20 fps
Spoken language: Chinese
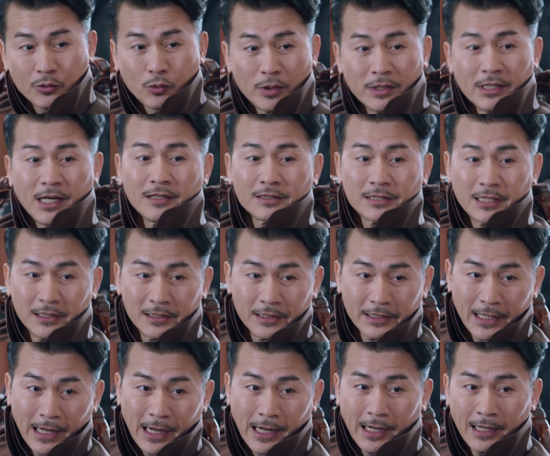在昆阳
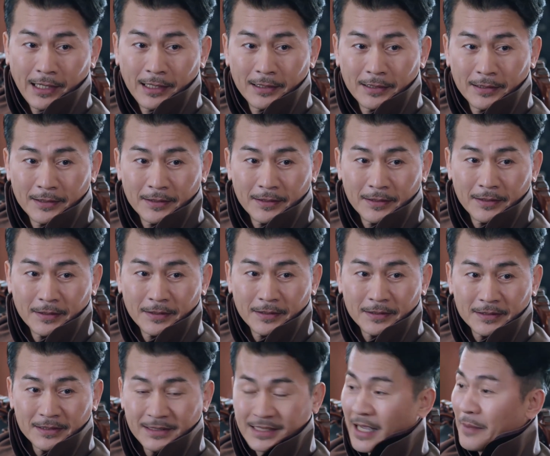城里啊，
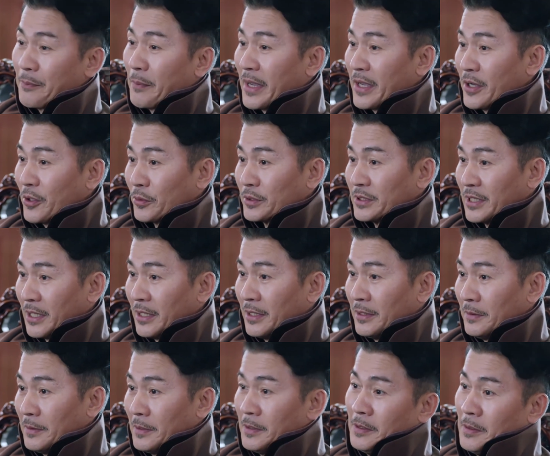再没有
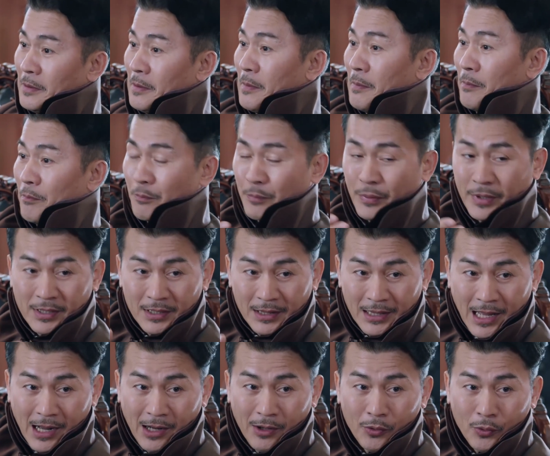人
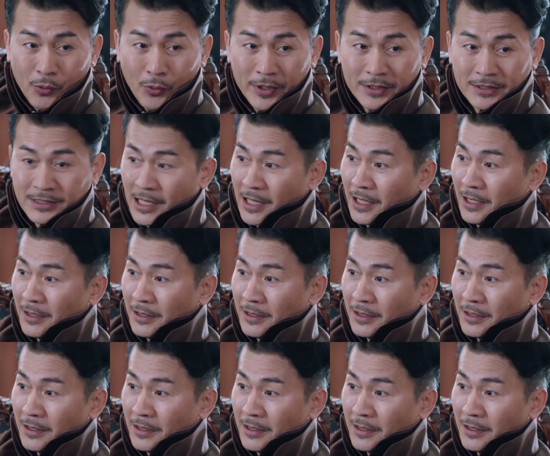比朗会